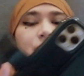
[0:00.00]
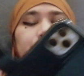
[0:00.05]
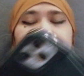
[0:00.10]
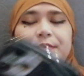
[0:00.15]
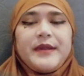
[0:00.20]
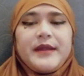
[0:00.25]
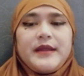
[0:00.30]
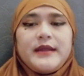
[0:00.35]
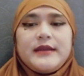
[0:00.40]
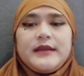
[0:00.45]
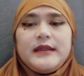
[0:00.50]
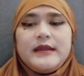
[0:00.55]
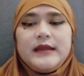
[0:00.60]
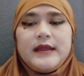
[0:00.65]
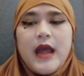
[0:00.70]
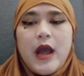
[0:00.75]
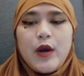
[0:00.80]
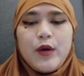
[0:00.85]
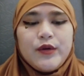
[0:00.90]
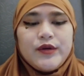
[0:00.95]
Tropic
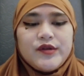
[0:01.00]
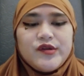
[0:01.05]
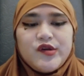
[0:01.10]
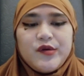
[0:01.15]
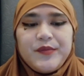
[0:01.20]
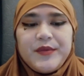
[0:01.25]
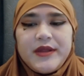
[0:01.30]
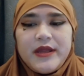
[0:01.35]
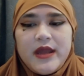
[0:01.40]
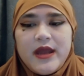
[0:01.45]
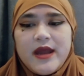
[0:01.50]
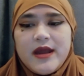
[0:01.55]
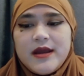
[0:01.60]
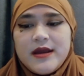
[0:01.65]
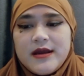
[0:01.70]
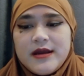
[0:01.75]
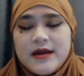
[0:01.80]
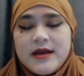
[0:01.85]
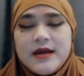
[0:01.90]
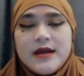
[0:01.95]
di akun Shopee-nya.
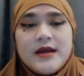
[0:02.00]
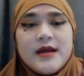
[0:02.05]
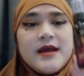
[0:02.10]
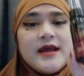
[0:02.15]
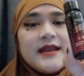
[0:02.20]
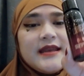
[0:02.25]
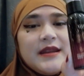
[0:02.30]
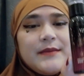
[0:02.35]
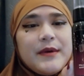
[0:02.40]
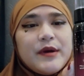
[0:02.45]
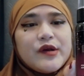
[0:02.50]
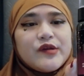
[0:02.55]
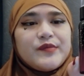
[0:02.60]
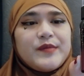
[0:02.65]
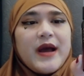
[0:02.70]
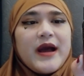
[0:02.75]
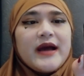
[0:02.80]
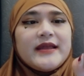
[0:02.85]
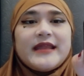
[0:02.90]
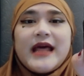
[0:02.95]
Ini bagus
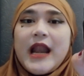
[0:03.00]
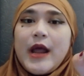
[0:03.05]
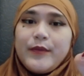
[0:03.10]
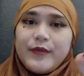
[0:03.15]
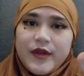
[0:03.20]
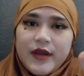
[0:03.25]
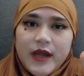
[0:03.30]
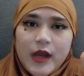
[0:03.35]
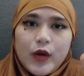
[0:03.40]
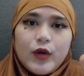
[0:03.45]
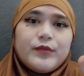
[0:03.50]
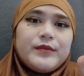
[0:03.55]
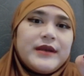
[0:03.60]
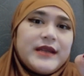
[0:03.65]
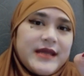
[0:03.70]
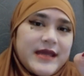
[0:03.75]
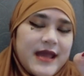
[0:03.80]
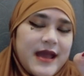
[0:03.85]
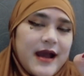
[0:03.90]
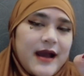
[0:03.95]
banget, alhamdulillah aku
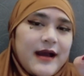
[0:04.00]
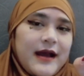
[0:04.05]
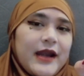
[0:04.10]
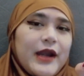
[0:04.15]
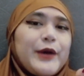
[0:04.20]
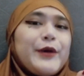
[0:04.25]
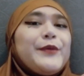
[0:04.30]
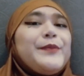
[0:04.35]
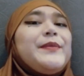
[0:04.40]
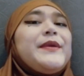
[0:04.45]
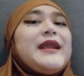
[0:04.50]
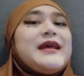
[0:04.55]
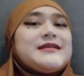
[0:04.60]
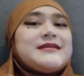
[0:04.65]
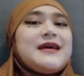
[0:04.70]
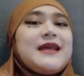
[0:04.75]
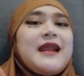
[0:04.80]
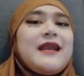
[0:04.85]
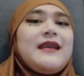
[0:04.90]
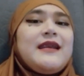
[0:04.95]
beli ya Karena aku
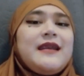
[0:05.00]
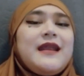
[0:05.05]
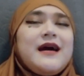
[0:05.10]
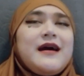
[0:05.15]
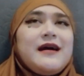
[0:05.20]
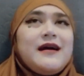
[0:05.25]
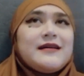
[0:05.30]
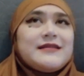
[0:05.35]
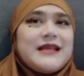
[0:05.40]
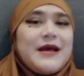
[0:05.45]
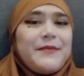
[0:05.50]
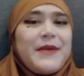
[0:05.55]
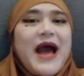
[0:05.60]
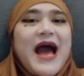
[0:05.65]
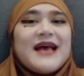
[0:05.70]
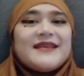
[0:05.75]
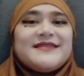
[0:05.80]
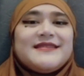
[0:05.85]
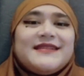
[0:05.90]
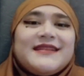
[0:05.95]
penasaran uh, sama
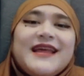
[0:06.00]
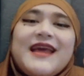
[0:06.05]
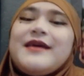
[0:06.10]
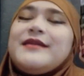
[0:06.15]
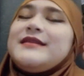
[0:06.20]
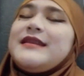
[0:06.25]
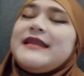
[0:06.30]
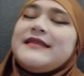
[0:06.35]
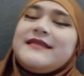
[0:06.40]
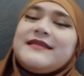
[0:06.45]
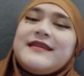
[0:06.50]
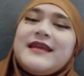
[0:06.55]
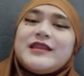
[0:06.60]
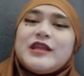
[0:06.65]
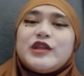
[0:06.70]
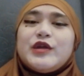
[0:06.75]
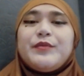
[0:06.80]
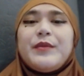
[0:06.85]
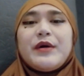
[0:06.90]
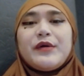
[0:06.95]
hasilnya Dan
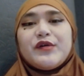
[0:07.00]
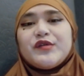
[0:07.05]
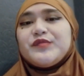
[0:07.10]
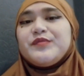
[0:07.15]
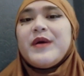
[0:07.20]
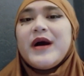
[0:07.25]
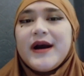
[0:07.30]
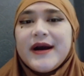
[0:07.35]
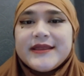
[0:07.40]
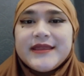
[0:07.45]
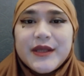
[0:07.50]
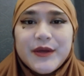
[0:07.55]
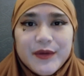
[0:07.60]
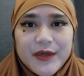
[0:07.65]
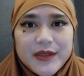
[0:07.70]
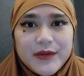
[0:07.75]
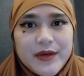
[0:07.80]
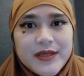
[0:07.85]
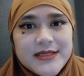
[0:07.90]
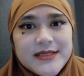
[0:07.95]
ternyata tuh bagus banget di
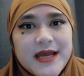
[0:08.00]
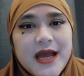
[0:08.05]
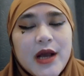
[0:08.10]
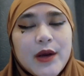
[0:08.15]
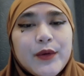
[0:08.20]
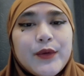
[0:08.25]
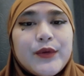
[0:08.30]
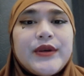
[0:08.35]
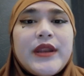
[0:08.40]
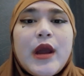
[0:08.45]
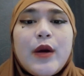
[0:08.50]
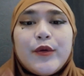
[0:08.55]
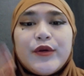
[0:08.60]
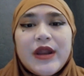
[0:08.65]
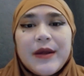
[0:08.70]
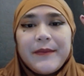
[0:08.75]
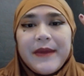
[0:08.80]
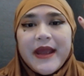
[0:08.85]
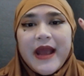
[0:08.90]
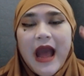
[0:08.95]
kulit wajah aku Ini
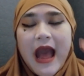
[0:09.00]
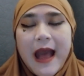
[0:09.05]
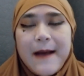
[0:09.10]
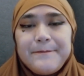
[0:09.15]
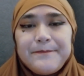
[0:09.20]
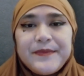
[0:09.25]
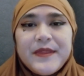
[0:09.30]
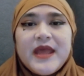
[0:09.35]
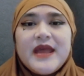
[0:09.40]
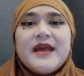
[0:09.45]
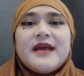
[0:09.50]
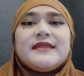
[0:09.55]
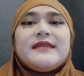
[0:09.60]
aku udah make up,